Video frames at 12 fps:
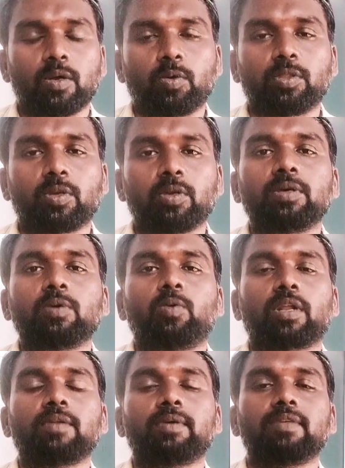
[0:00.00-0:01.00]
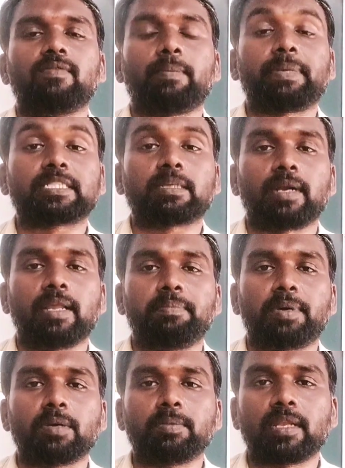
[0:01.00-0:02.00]
கொடுத்துரும் உடல் வந்து வெப்ப
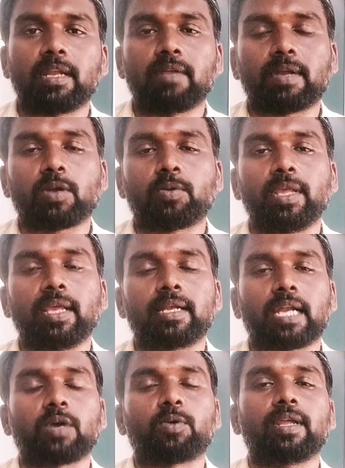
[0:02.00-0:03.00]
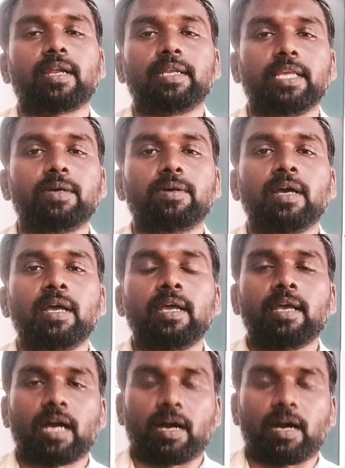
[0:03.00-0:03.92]
சமநிலைப்படும் இதனால் வரக்கூடிய நலக்குறைகள் நீங்கும்